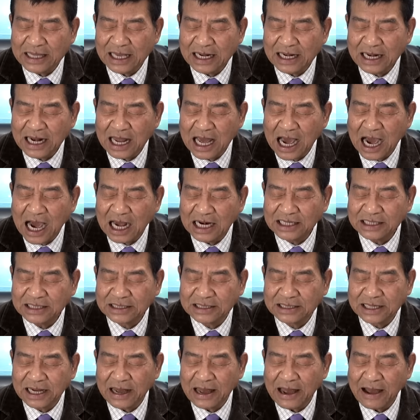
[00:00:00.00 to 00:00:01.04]
tên là
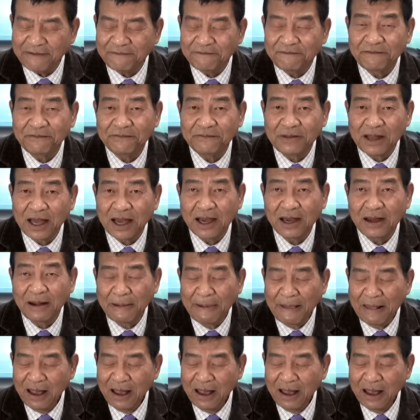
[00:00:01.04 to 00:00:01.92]
Hutch Hafner